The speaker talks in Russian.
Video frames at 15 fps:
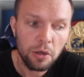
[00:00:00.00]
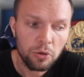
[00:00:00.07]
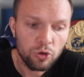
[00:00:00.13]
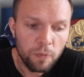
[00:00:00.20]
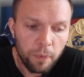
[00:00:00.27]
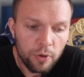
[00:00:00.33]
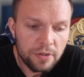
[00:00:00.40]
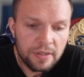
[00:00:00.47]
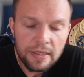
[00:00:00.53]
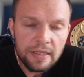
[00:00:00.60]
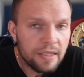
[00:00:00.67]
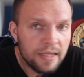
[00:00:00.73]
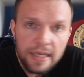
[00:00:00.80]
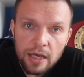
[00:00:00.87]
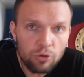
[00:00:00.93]
но просто
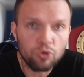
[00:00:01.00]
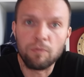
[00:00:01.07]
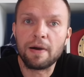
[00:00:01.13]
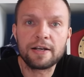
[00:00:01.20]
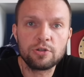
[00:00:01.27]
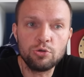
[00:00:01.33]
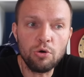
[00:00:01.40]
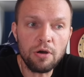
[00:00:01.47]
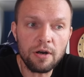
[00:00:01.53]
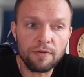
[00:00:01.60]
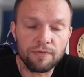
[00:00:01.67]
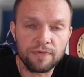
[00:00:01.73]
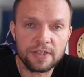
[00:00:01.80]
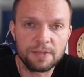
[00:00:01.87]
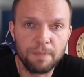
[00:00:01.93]
нету
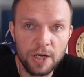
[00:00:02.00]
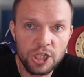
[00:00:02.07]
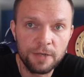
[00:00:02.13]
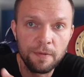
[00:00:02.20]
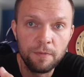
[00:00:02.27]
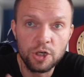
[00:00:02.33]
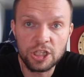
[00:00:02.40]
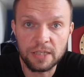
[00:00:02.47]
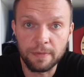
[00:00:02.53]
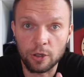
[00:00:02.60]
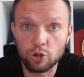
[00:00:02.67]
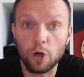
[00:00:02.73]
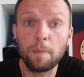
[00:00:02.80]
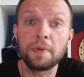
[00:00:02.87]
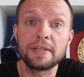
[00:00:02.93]
боксеров с большими мышцами,
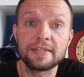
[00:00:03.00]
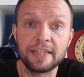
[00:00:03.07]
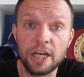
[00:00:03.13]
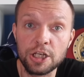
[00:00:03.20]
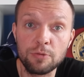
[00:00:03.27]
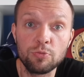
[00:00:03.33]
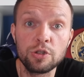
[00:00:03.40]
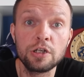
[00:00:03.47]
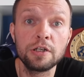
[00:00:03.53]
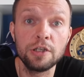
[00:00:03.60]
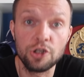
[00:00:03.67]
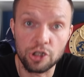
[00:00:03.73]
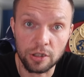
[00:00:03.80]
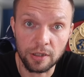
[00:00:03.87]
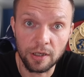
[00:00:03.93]
кто по-настоящему
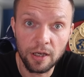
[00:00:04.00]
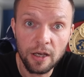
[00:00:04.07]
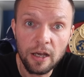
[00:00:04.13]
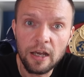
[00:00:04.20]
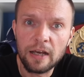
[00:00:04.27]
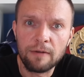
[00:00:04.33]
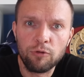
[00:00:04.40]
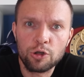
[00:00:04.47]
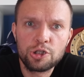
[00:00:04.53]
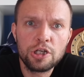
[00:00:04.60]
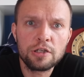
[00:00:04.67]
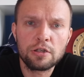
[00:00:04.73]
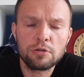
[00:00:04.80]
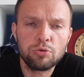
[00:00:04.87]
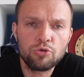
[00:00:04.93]
техничный. Вот
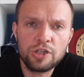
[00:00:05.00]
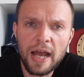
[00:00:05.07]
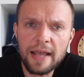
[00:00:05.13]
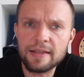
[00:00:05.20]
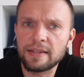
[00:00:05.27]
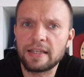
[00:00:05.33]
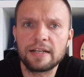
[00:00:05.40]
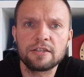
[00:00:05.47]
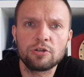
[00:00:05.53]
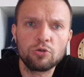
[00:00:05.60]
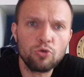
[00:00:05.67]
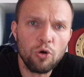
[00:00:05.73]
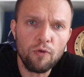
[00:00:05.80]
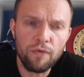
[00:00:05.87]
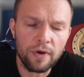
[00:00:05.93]
чисто случайно Теренс
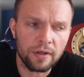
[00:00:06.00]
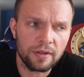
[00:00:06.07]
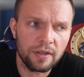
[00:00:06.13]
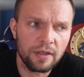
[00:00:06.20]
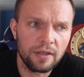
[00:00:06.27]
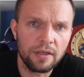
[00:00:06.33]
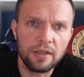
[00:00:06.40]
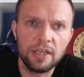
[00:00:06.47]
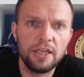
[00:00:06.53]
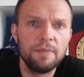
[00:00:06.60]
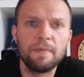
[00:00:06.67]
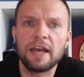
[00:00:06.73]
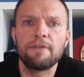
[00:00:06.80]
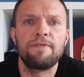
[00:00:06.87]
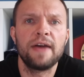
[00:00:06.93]
Кроуфорд и
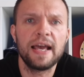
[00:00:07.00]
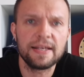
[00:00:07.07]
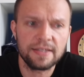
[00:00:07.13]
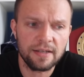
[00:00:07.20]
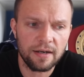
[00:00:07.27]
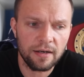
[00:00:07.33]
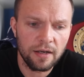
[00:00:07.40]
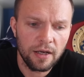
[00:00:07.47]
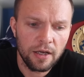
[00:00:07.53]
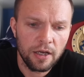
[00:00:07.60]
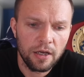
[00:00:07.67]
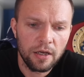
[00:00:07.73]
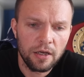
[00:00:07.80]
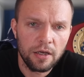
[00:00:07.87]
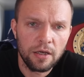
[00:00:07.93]
Майвезер,
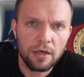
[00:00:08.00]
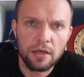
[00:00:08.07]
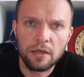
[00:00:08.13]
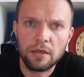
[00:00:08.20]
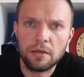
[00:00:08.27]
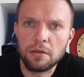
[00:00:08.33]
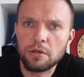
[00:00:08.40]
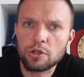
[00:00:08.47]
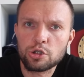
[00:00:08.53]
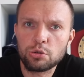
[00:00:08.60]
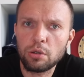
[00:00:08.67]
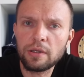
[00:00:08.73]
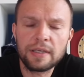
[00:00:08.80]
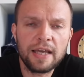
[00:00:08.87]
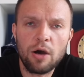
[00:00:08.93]

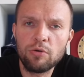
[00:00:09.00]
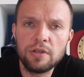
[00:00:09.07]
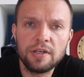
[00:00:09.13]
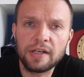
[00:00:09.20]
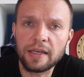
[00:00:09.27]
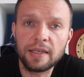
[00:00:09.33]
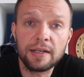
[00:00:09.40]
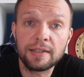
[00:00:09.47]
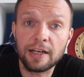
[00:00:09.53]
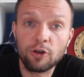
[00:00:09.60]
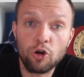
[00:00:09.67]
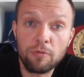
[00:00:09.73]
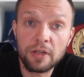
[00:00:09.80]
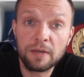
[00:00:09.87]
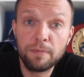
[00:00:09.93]
что-то я у них каких-то
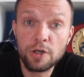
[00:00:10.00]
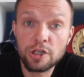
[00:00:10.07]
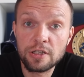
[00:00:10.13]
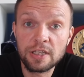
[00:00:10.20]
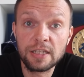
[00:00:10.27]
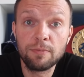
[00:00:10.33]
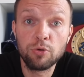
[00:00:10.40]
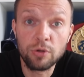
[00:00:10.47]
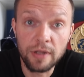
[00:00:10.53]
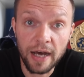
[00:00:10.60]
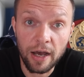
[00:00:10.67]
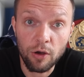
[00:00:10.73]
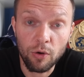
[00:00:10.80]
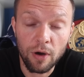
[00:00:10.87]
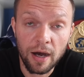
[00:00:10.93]
огромных мышц не
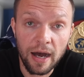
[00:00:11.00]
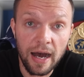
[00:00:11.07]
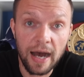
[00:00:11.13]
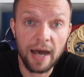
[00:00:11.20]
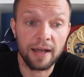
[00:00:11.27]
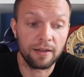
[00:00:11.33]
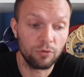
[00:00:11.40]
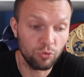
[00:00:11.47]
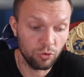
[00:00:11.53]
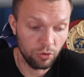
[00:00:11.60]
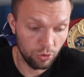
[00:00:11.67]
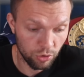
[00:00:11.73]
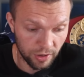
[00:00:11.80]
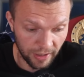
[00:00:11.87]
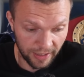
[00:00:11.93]
наблюдаю. А ну,
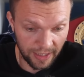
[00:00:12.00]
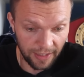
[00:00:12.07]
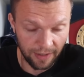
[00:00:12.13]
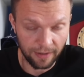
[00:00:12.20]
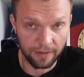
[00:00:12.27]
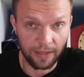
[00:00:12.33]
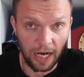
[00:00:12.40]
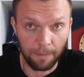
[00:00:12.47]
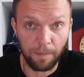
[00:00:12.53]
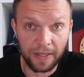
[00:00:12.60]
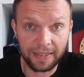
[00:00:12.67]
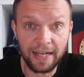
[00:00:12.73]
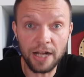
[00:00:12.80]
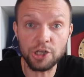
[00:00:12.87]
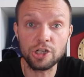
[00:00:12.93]
люди такие, как
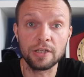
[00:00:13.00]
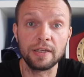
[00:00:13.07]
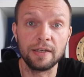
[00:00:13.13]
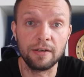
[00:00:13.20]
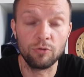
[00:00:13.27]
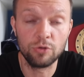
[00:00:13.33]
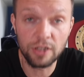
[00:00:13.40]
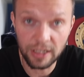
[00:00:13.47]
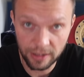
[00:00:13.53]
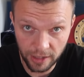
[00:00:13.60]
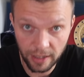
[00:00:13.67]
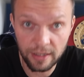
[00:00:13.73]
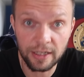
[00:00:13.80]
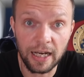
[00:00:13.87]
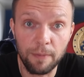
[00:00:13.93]
подкачанные, у них
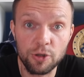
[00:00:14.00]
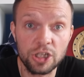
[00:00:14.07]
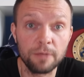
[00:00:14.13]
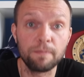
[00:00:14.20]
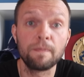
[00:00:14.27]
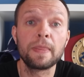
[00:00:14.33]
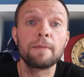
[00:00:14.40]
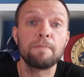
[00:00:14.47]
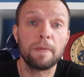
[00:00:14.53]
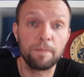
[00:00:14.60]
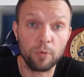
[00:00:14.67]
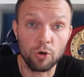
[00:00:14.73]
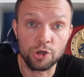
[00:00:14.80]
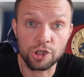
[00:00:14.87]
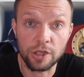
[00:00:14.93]
техника обычно
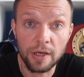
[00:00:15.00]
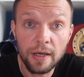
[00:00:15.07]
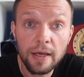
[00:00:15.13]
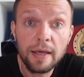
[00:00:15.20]
попроще.